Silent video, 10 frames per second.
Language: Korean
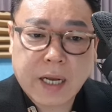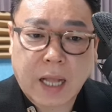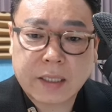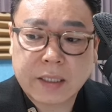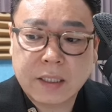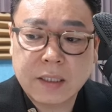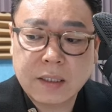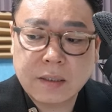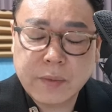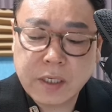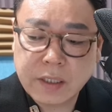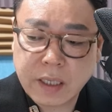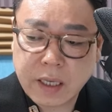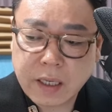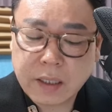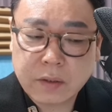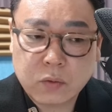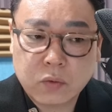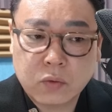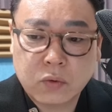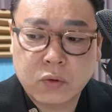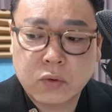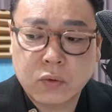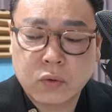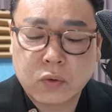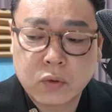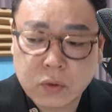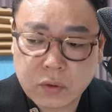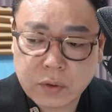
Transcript: 같은 음일 때 to d u